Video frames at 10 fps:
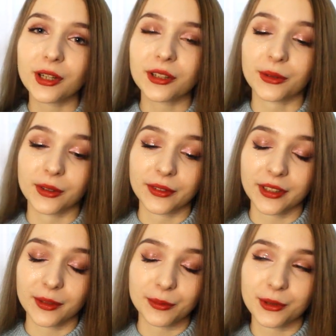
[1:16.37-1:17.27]
которого
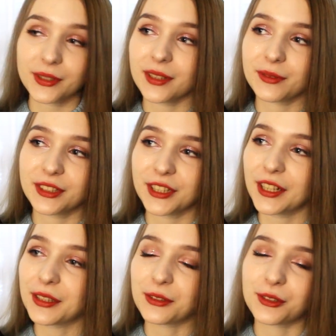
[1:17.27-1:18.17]
я просто обожаю и